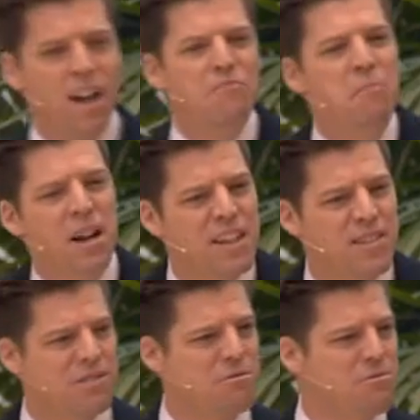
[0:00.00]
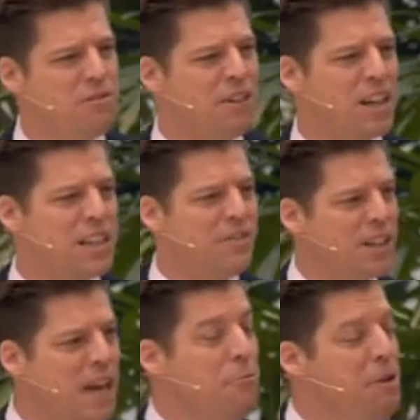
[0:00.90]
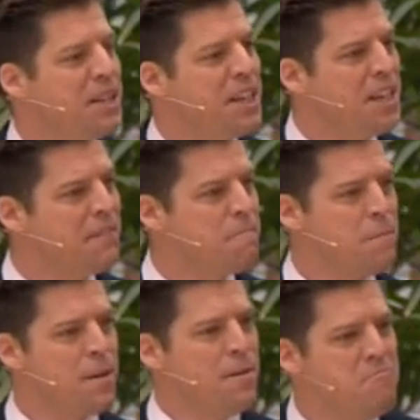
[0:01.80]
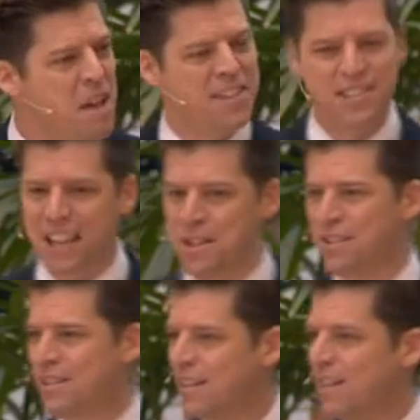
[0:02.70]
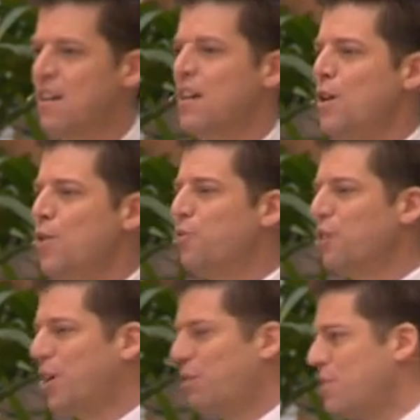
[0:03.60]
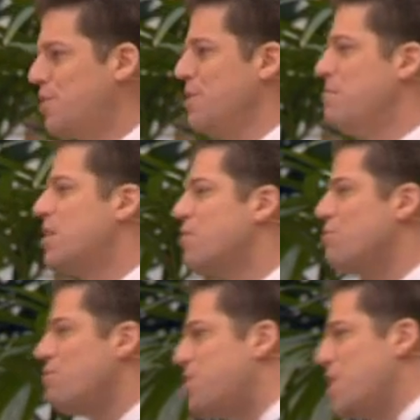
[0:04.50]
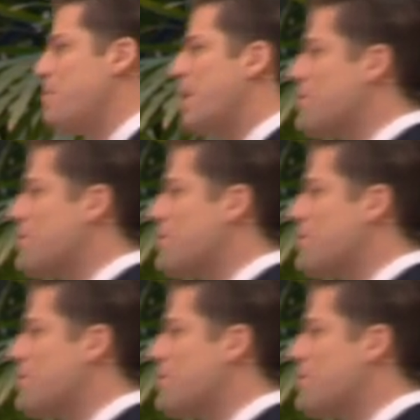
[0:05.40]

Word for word: die Wurzel allen Übels ist. Und das macht für Christen wirklich Sinn. Wenn wir